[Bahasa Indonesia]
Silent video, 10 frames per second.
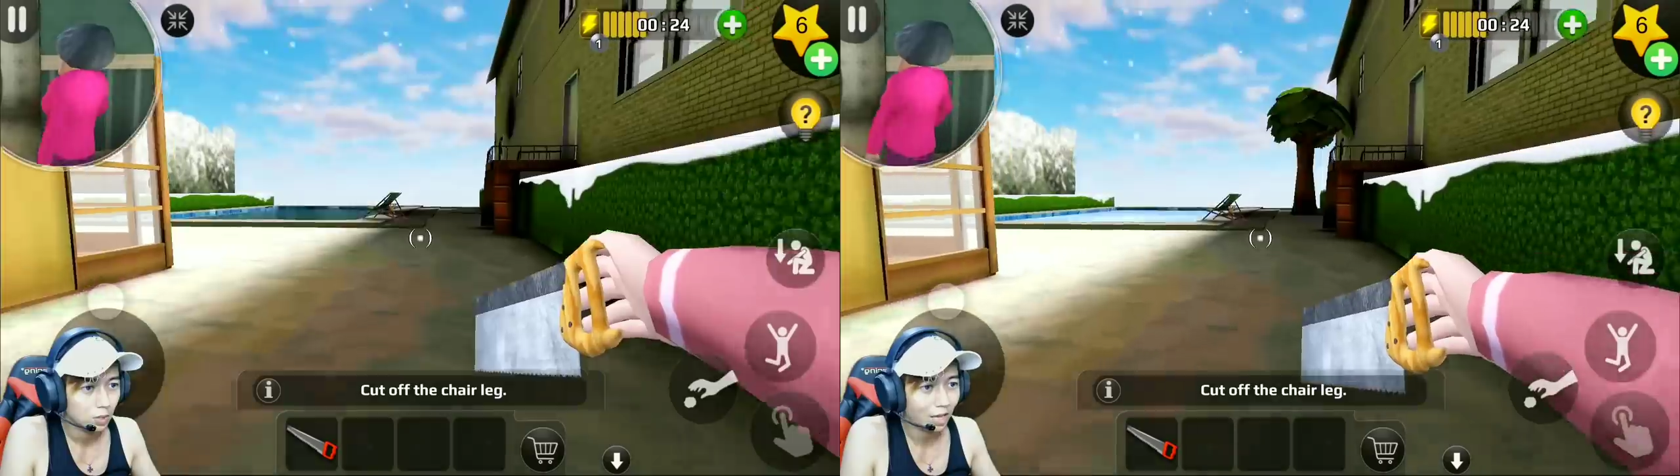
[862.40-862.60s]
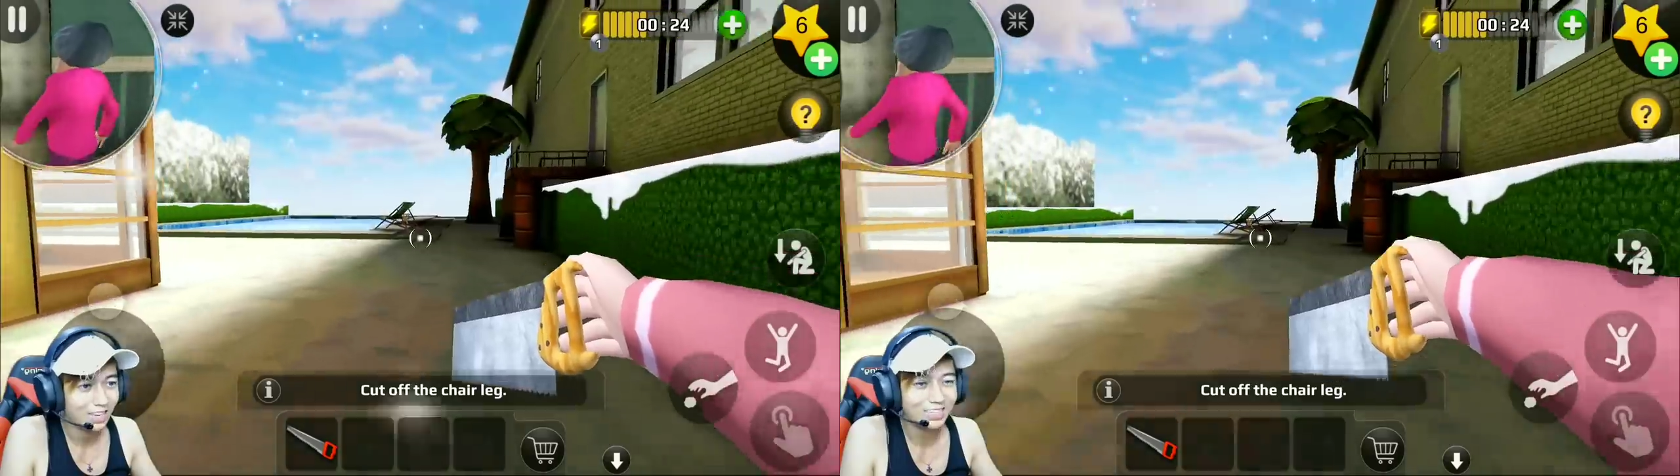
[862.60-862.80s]

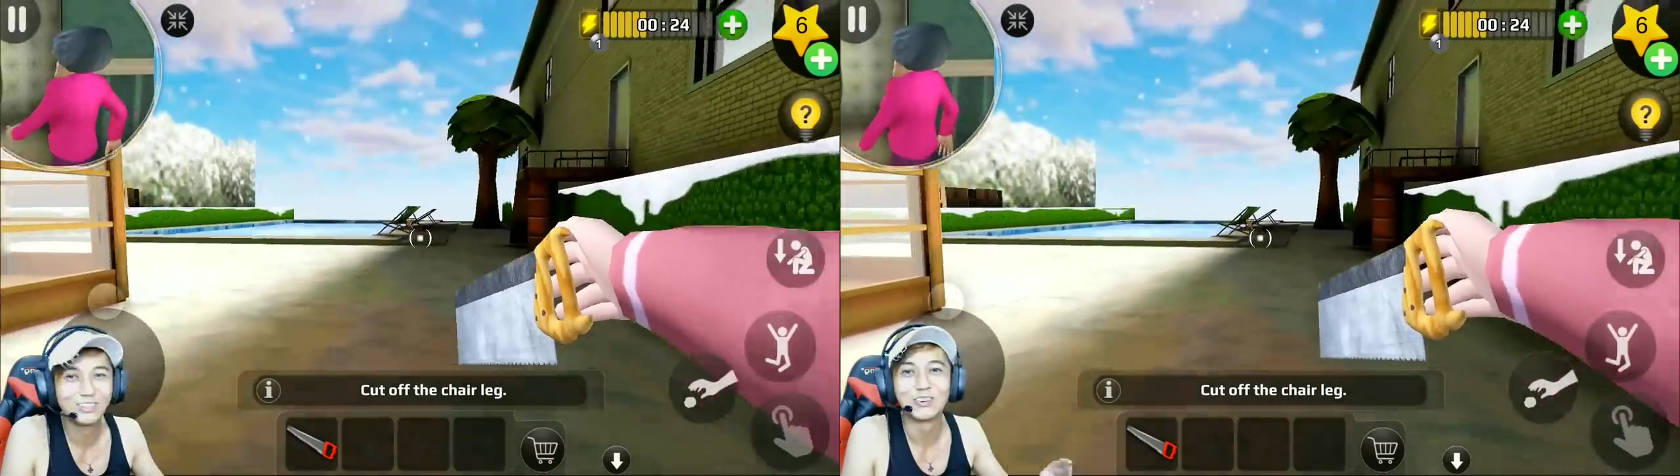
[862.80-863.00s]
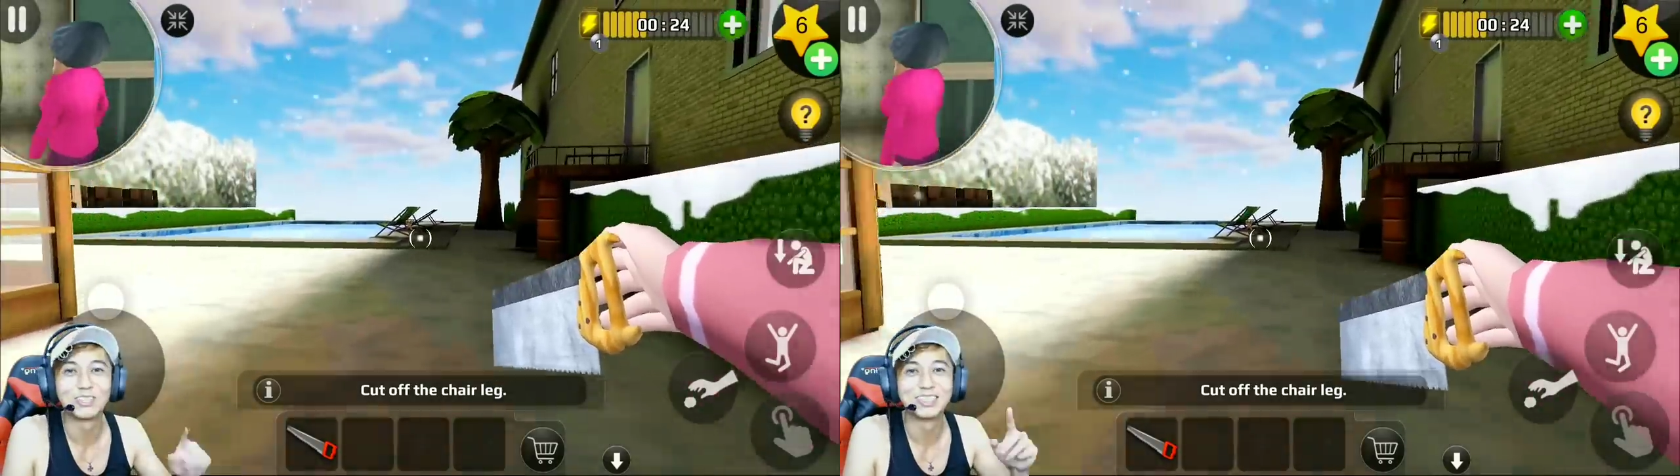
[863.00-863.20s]
nah itu
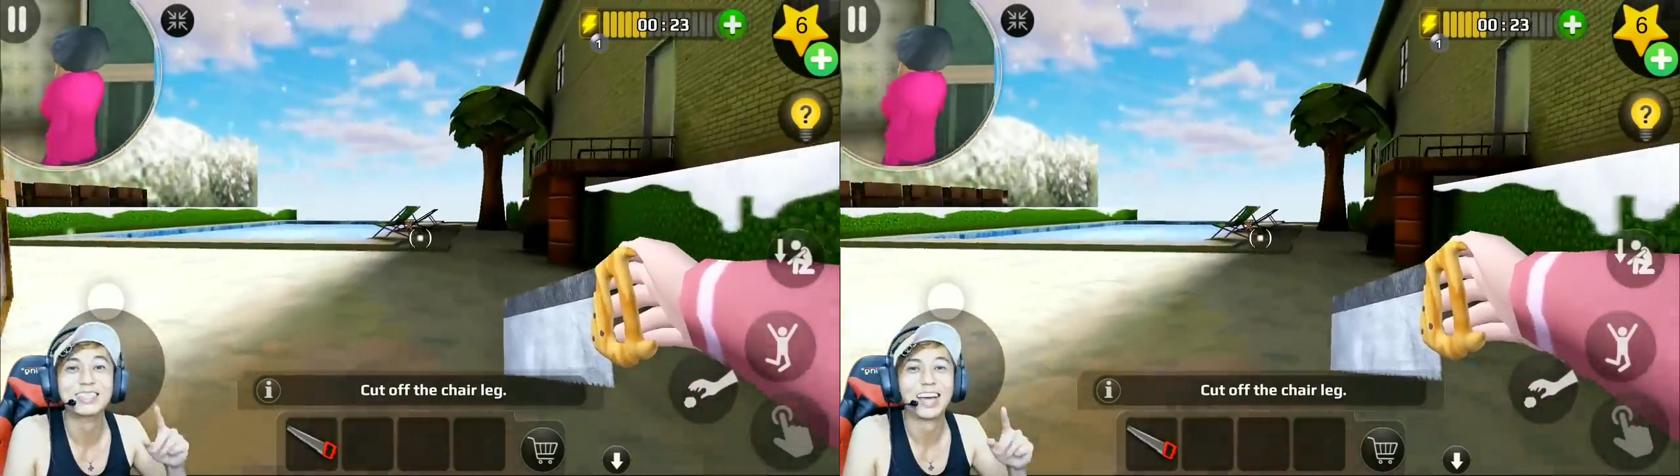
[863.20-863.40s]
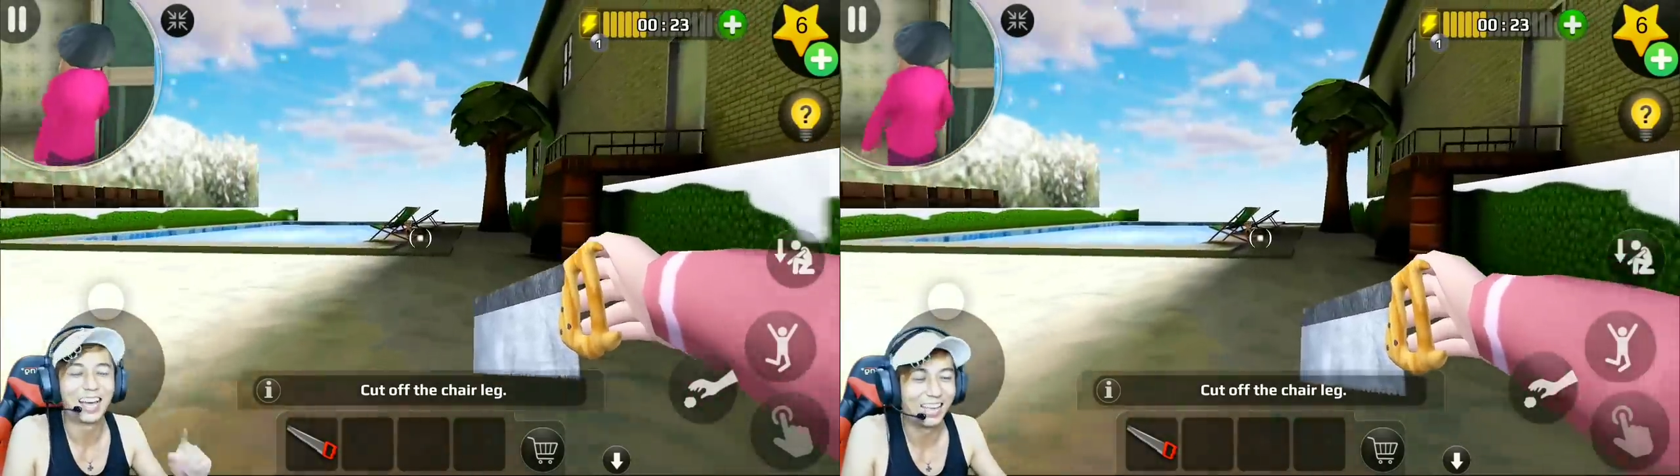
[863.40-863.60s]

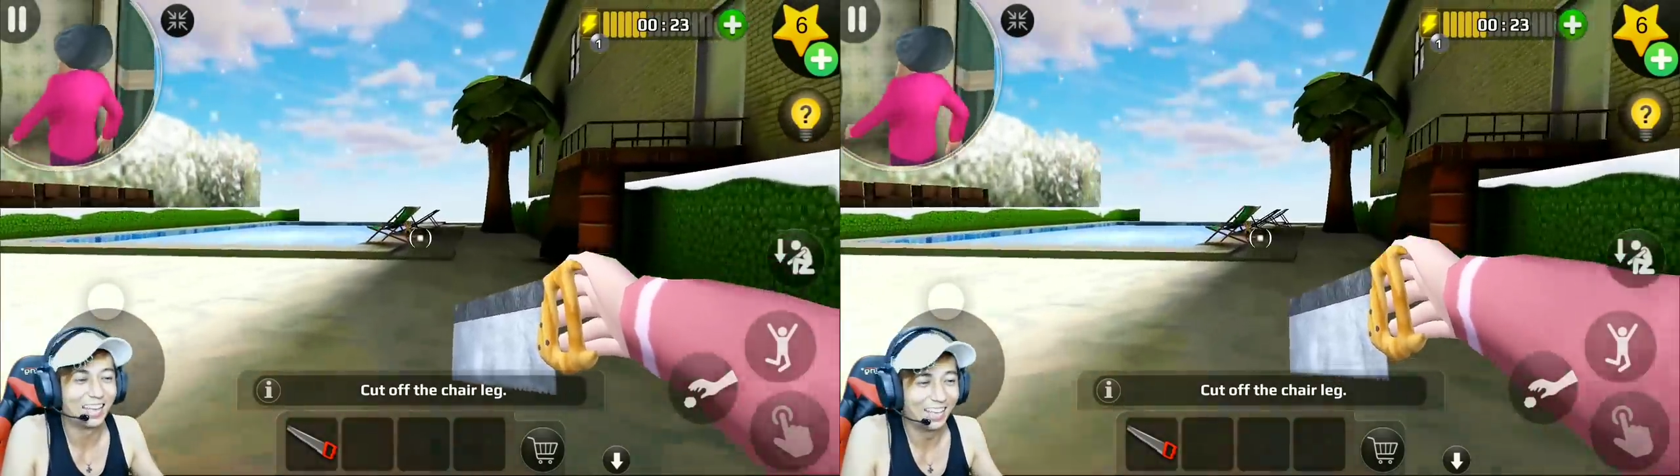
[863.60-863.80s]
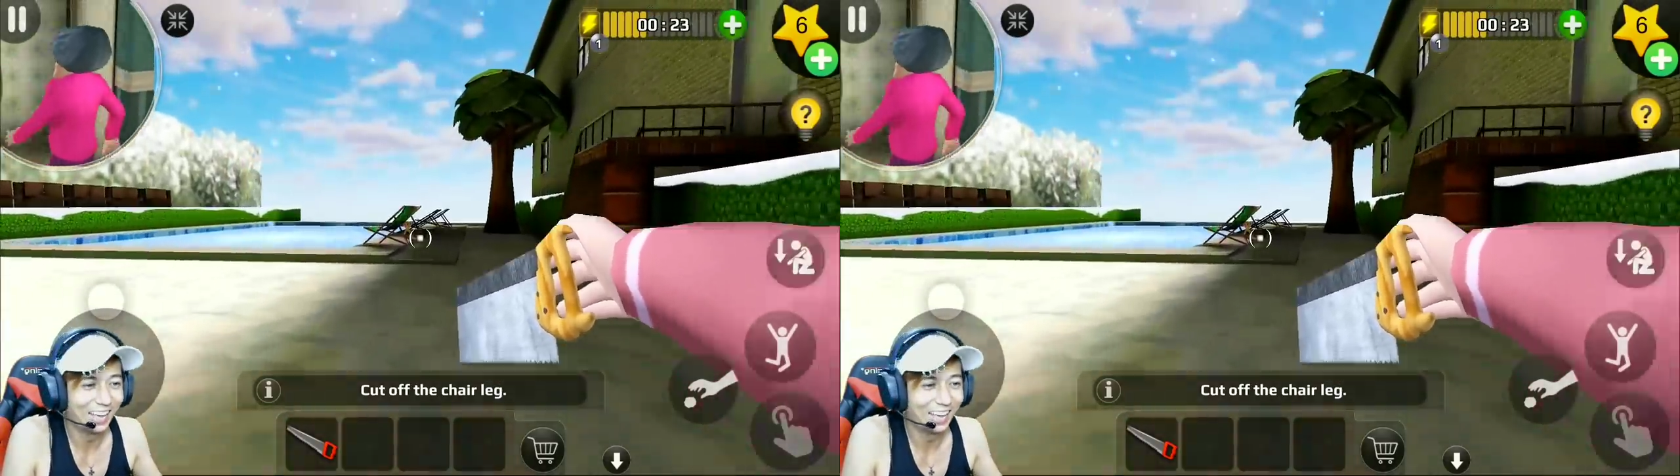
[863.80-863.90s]
kursinya kayak